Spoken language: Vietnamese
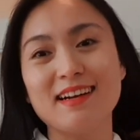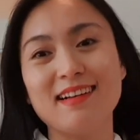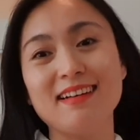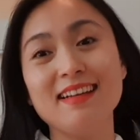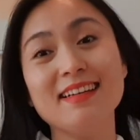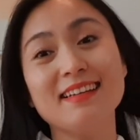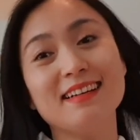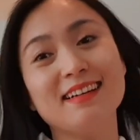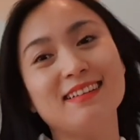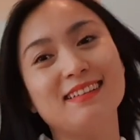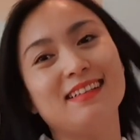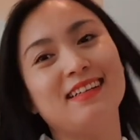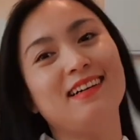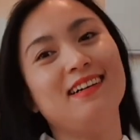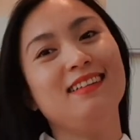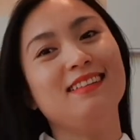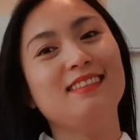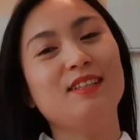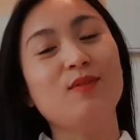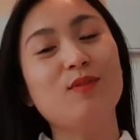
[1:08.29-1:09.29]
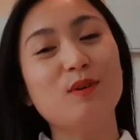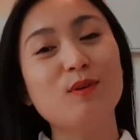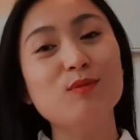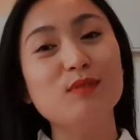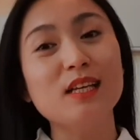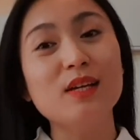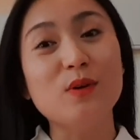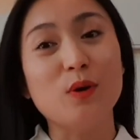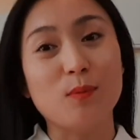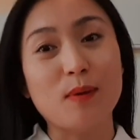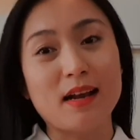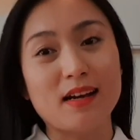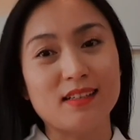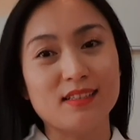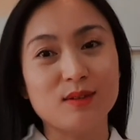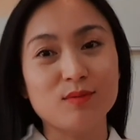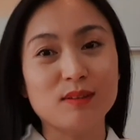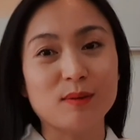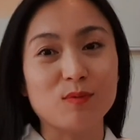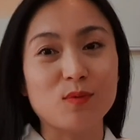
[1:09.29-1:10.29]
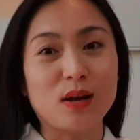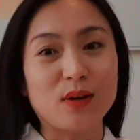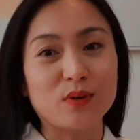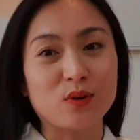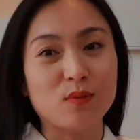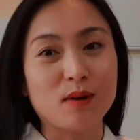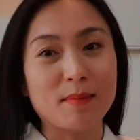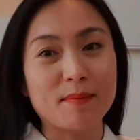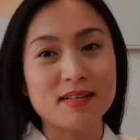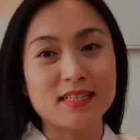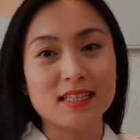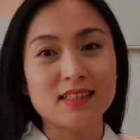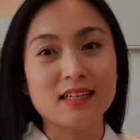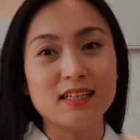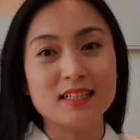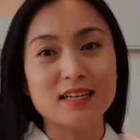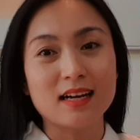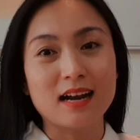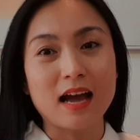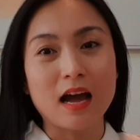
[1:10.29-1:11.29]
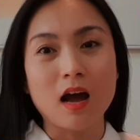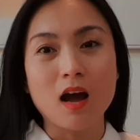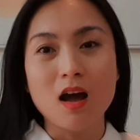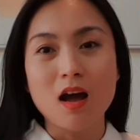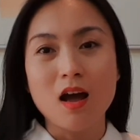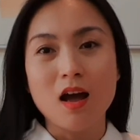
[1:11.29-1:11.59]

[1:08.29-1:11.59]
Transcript: leader ở trong công ty của bạn, ở trong tập đoàn của bạn, bạn sẽ thấy rằng là